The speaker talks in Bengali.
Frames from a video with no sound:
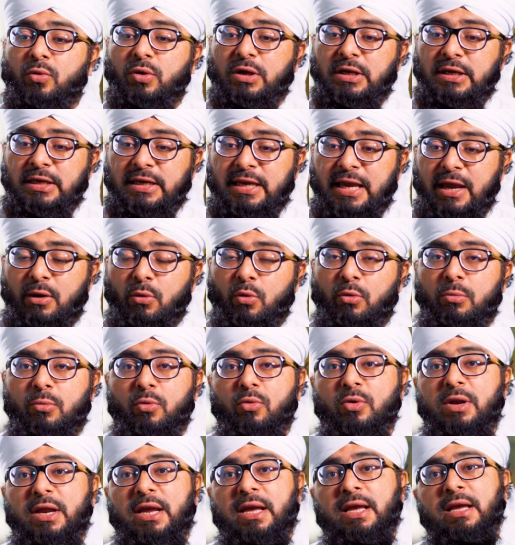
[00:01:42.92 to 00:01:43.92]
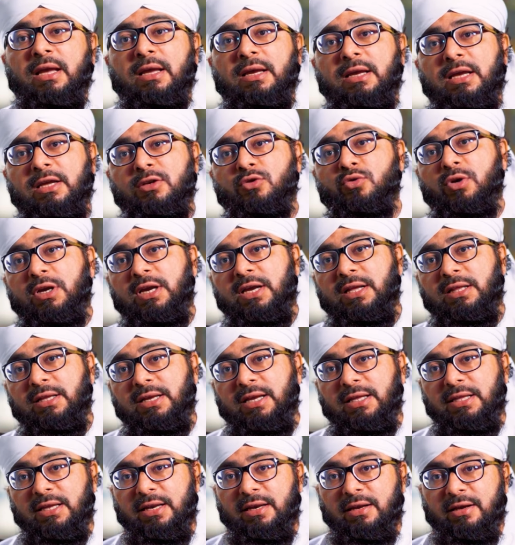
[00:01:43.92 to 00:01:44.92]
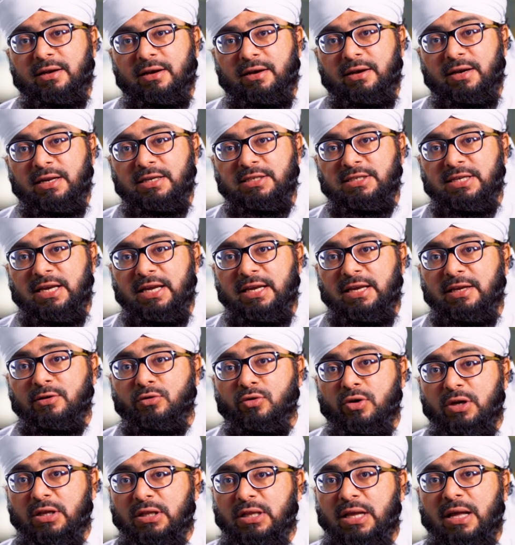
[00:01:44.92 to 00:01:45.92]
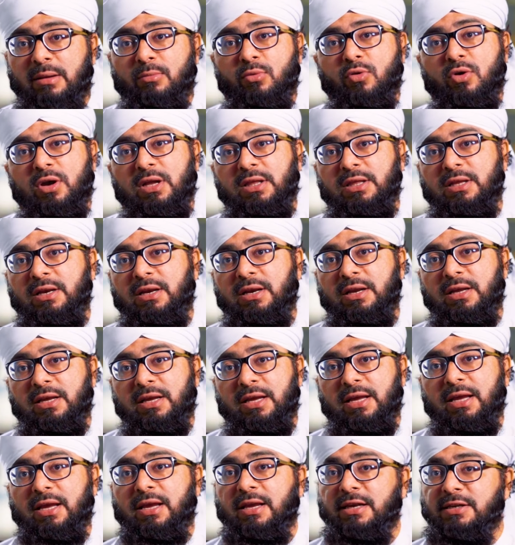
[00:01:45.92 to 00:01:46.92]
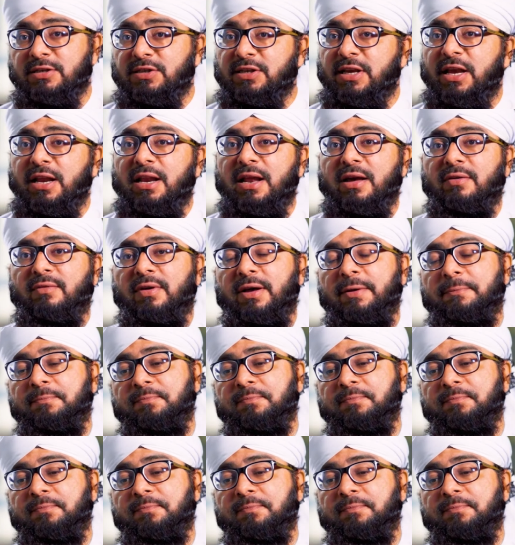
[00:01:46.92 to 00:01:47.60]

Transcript: তো এই সকল আমল ঈদের দিন করা চাই যা বিভিন্ন কিতাবে এসেছে এছাড়া